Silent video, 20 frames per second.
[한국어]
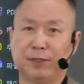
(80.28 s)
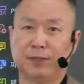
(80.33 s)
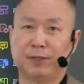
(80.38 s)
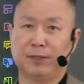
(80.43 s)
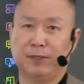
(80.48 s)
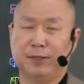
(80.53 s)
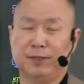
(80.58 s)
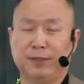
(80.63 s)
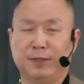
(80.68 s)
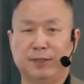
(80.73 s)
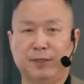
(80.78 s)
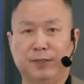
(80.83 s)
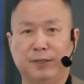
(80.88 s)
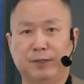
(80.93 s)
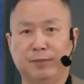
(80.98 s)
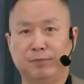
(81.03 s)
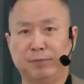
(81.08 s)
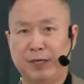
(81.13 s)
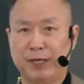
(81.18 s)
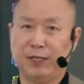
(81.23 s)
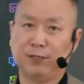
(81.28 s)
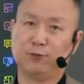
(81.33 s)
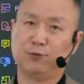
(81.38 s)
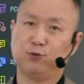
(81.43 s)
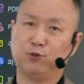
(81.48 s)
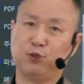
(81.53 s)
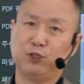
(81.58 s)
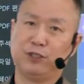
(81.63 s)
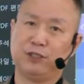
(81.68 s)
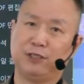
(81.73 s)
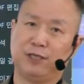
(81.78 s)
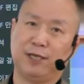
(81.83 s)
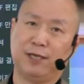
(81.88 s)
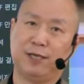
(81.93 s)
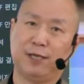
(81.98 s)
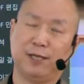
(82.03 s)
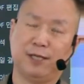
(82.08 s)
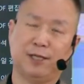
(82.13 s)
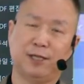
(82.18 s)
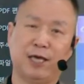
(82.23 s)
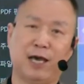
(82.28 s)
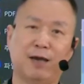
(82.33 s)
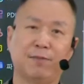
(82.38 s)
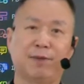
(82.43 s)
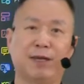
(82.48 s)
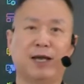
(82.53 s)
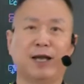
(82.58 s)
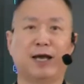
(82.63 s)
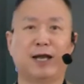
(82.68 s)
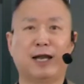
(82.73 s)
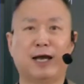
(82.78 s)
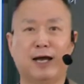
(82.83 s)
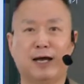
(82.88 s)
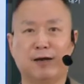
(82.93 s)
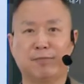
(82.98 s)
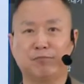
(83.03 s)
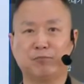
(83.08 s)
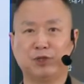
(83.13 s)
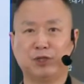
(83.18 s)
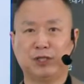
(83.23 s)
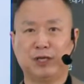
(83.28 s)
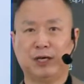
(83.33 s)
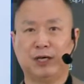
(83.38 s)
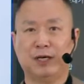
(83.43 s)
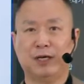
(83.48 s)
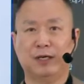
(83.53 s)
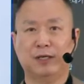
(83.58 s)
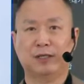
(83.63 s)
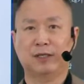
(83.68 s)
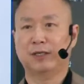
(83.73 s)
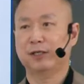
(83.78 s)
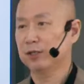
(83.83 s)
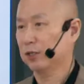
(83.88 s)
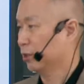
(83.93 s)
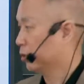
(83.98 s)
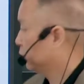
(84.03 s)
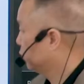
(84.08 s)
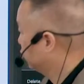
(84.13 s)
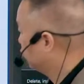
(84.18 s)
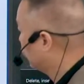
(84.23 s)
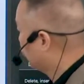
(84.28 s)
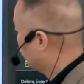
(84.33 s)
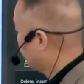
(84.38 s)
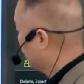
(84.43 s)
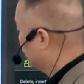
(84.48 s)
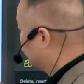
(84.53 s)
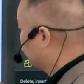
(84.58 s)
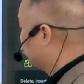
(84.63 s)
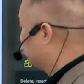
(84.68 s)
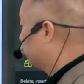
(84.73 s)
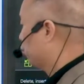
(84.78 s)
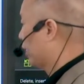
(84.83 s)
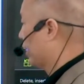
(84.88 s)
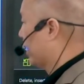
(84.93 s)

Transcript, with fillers: 어, 매주 이제 3회가 나갑니다. 그래서 이렇게 두 개